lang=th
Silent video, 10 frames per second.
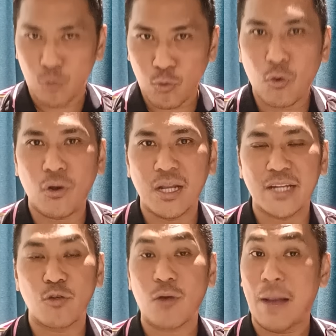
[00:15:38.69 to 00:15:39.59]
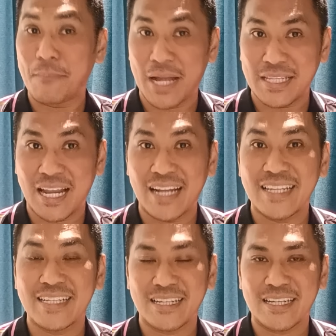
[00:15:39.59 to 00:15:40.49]
ทุกคนเลยด้วยความปรารถนา
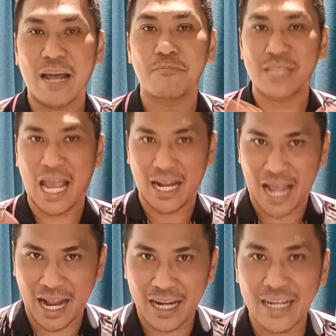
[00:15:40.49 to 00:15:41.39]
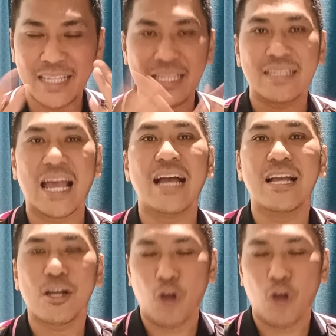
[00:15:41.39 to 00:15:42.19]
ดีจากเจ๊ดำจากอังกฤษนะจ๊ะ